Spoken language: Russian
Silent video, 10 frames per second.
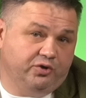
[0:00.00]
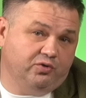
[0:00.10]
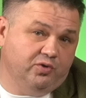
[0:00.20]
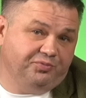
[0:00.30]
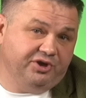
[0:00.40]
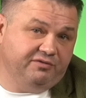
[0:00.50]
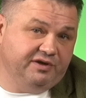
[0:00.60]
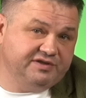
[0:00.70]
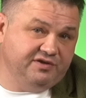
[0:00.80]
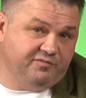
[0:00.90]
трехкомнатной
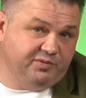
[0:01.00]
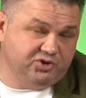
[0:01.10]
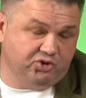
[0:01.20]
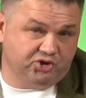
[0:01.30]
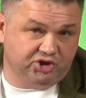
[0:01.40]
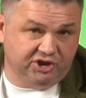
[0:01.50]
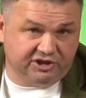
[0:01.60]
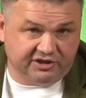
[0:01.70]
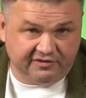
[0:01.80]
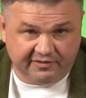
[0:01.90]
квартиры в P44,
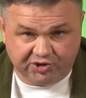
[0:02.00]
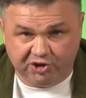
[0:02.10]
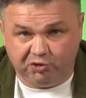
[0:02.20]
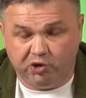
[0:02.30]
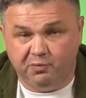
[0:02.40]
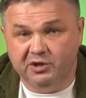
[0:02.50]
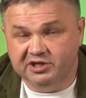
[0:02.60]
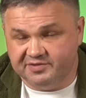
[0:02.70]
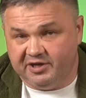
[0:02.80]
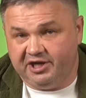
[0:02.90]
так ты вообще топ.
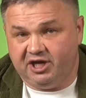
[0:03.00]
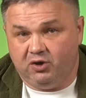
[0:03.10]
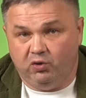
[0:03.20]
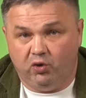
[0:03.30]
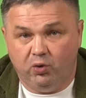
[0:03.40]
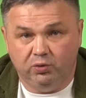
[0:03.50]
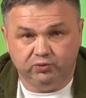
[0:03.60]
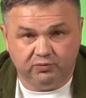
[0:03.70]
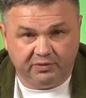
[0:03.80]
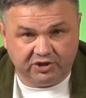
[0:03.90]
Смотри, какой холл
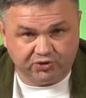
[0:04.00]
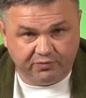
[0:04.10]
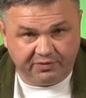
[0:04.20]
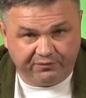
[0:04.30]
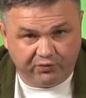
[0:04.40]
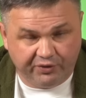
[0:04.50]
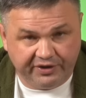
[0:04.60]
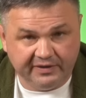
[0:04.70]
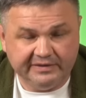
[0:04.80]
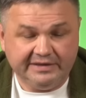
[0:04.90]
тут большой при
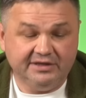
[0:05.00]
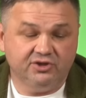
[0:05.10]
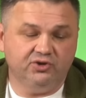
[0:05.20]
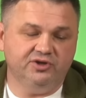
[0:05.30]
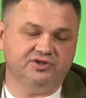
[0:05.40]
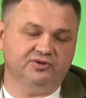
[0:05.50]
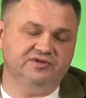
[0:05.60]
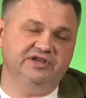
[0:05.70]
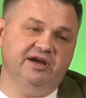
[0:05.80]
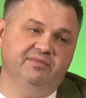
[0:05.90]
входе. То есть,
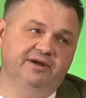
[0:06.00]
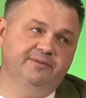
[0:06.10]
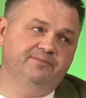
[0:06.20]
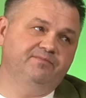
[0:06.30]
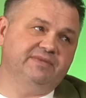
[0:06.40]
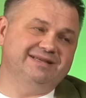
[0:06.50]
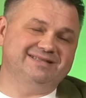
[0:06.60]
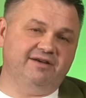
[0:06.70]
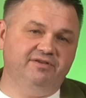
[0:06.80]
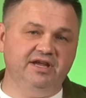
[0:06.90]
друзья мои,
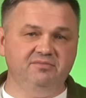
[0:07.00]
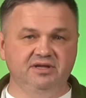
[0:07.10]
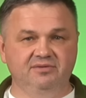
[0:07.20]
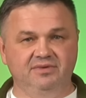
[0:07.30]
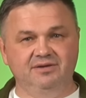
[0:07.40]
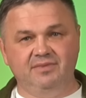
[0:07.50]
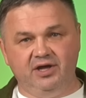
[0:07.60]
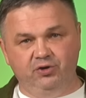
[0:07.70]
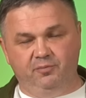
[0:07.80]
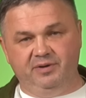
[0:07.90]
со временем и
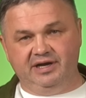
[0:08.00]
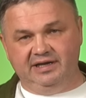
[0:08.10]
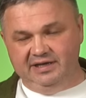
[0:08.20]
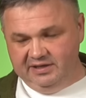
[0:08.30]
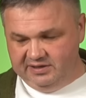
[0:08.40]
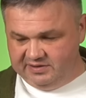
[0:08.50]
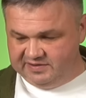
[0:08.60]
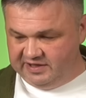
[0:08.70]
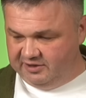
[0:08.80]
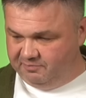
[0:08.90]
мое поколение
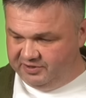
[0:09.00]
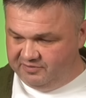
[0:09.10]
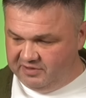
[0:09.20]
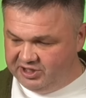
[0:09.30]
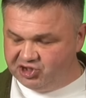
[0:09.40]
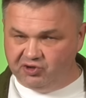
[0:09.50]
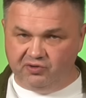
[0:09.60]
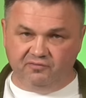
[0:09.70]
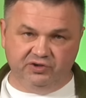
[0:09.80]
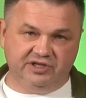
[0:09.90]
стало понимать,
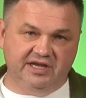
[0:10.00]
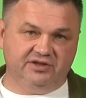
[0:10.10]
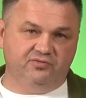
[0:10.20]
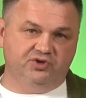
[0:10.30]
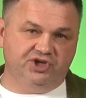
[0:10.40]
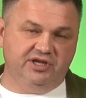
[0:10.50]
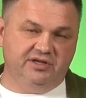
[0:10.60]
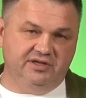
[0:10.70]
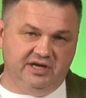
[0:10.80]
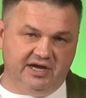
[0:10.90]
что вот это уже
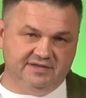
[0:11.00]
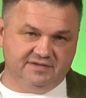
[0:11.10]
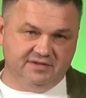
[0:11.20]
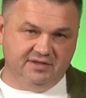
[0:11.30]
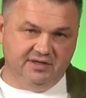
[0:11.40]
не айс.